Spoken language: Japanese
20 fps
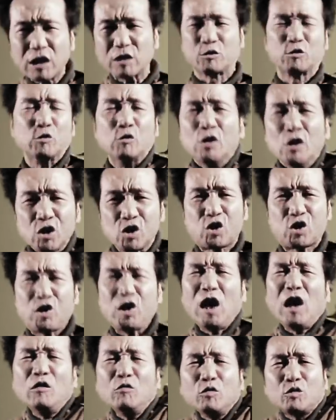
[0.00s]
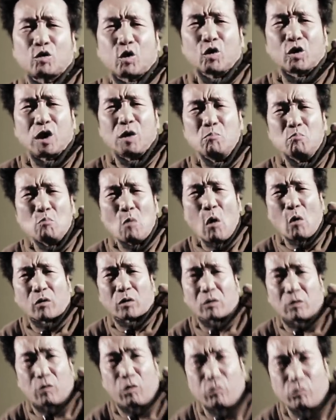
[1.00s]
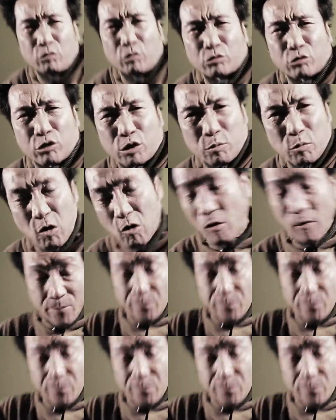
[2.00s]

なしてやる時もこの時も